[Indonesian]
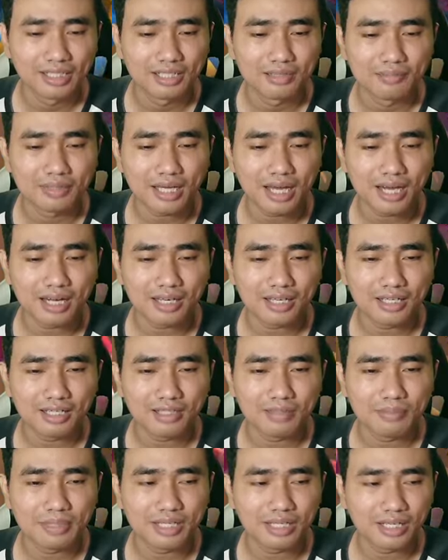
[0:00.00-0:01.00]
biar
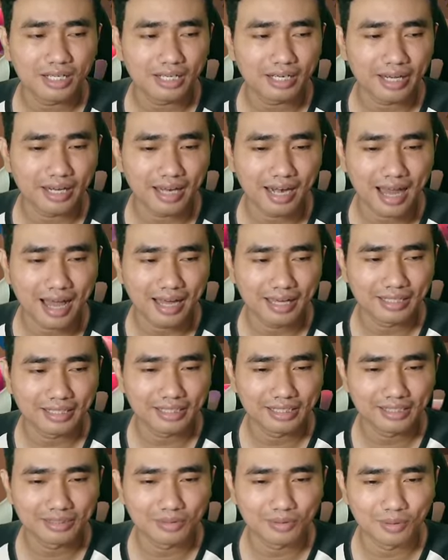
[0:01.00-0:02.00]
lebih keren lagi
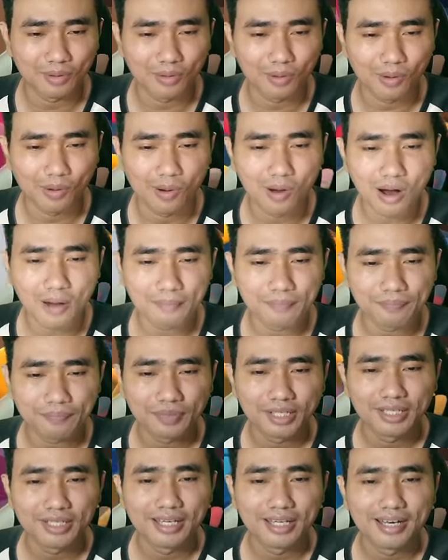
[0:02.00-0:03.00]
gitu loh hop
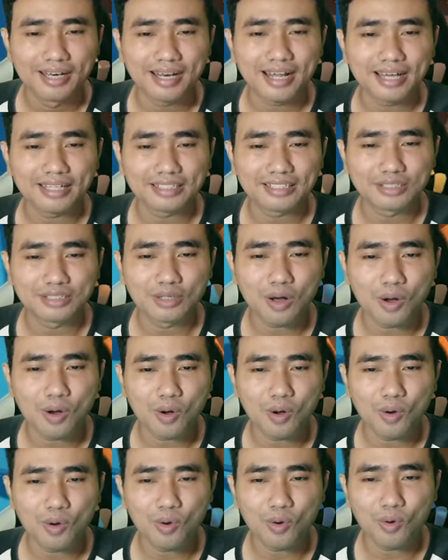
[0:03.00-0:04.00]
Let's go.
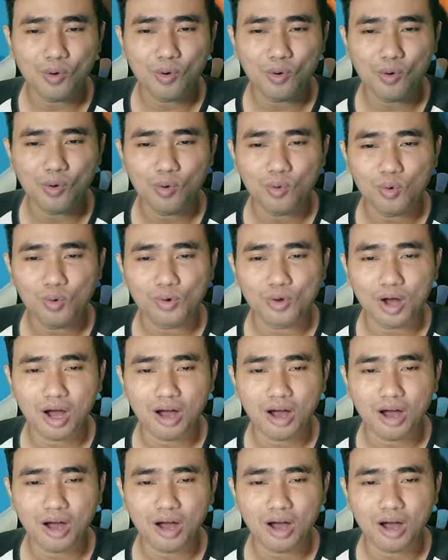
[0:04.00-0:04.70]
Wih,